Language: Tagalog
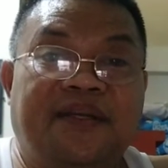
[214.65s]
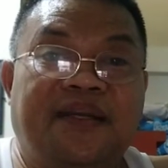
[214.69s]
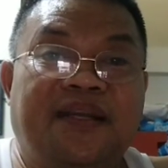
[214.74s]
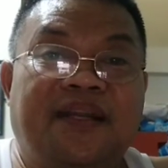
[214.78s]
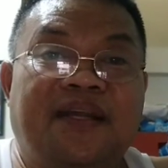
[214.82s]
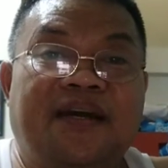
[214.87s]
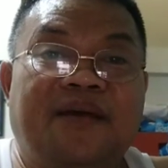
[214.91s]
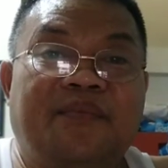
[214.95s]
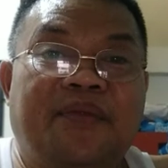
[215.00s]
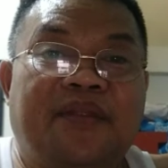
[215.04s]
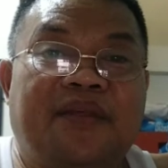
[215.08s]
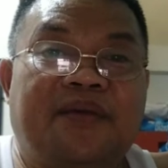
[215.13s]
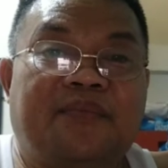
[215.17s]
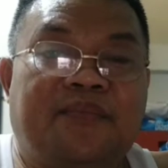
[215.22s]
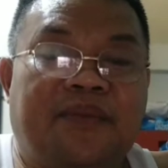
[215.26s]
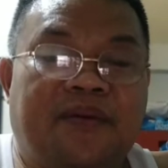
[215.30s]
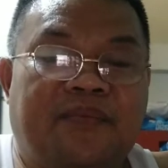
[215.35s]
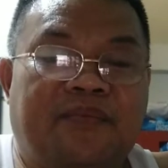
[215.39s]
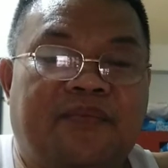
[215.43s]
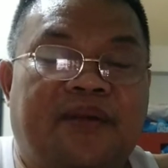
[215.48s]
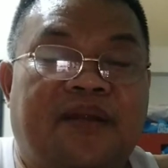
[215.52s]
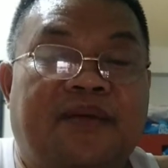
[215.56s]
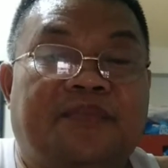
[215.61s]
ginamit ka
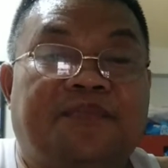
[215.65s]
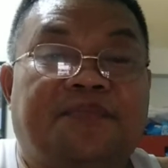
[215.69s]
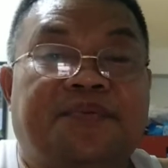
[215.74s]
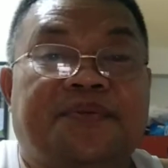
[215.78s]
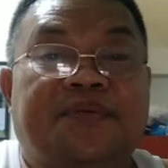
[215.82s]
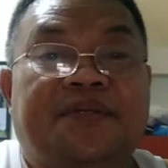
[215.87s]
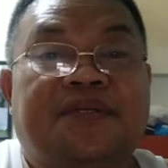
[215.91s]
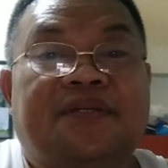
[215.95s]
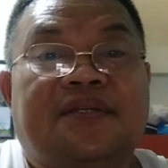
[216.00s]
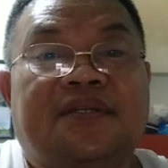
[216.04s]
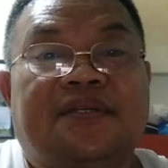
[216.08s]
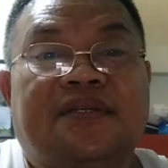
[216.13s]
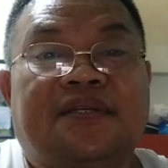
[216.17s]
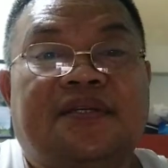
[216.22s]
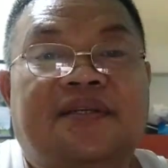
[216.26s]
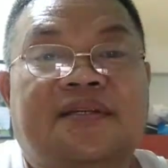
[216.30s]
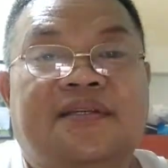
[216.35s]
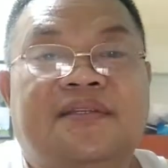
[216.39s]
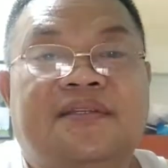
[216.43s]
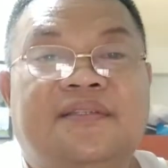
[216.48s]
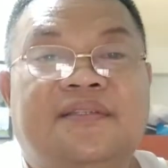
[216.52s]
pang props.